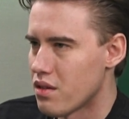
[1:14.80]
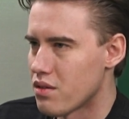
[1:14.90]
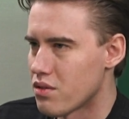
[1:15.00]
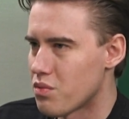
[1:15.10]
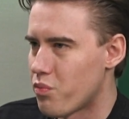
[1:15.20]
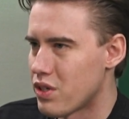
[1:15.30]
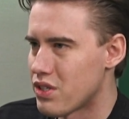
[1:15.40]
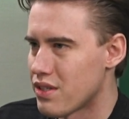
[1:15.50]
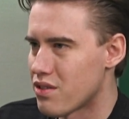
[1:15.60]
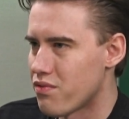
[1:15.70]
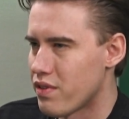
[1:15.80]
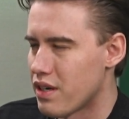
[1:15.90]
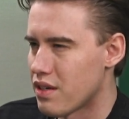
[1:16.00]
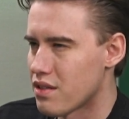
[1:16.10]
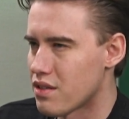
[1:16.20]
e, e,
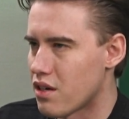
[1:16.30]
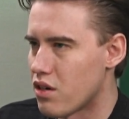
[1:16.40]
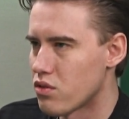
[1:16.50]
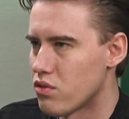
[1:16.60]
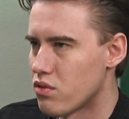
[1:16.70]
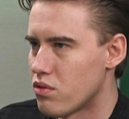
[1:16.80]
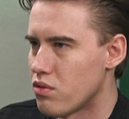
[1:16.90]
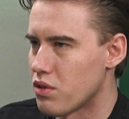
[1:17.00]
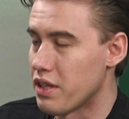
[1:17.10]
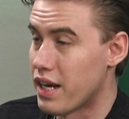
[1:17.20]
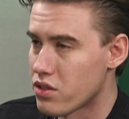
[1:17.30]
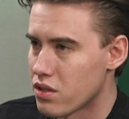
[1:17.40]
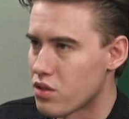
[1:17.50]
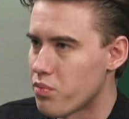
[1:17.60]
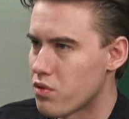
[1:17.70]
społeczeństwa Zachodu i
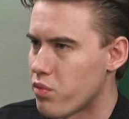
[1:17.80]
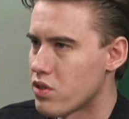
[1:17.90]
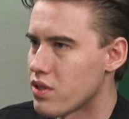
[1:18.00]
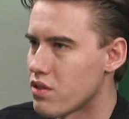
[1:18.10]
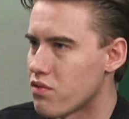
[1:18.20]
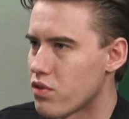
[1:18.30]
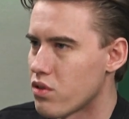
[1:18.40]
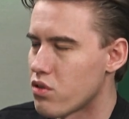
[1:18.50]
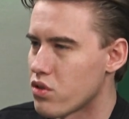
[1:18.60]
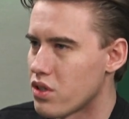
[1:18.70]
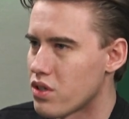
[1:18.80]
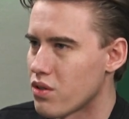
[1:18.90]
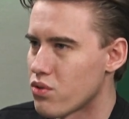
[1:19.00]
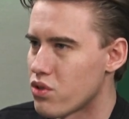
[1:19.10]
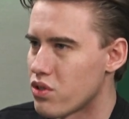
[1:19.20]
nasze też społeczeństwo
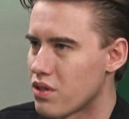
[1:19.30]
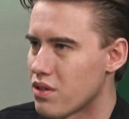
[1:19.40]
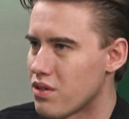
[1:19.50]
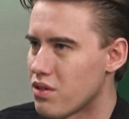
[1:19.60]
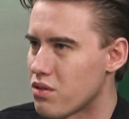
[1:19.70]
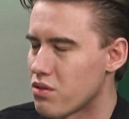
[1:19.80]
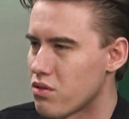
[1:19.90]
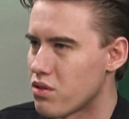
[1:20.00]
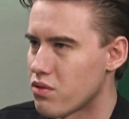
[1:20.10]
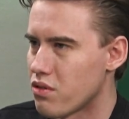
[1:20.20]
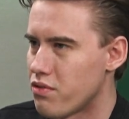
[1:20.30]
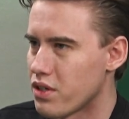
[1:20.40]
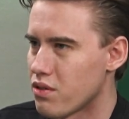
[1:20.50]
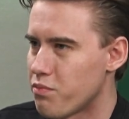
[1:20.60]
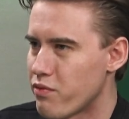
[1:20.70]
troszeczkę już e, są tą
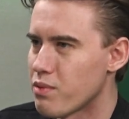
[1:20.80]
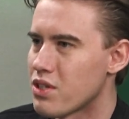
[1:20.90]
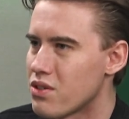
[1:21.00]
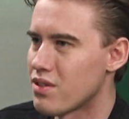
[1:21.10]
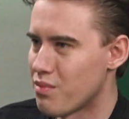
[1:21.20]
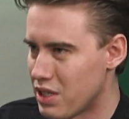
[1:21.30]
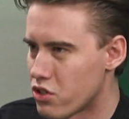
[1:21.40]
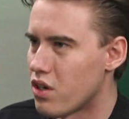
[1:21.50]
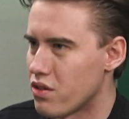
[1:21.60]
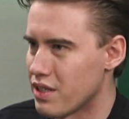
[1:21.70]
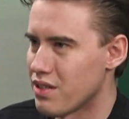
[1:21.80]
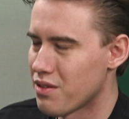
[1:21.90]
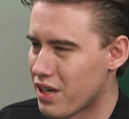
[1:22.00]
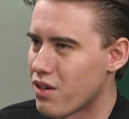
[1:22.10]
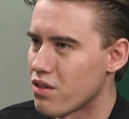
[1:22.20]
wojną w pewnym sensie zmęczone,
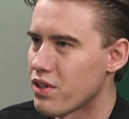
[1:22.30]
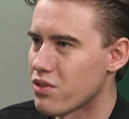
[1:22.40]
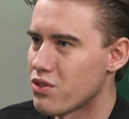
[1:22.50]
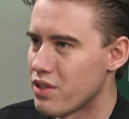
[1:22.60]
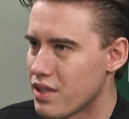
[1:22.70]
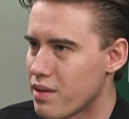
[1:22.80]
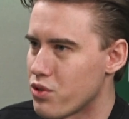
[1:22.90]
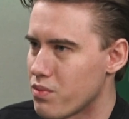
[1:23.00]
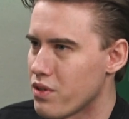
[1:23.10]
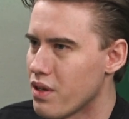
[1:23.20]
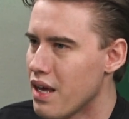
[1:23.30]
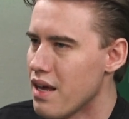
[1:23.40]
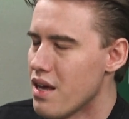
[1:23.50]
jakkolwiek to źle nie brzmi.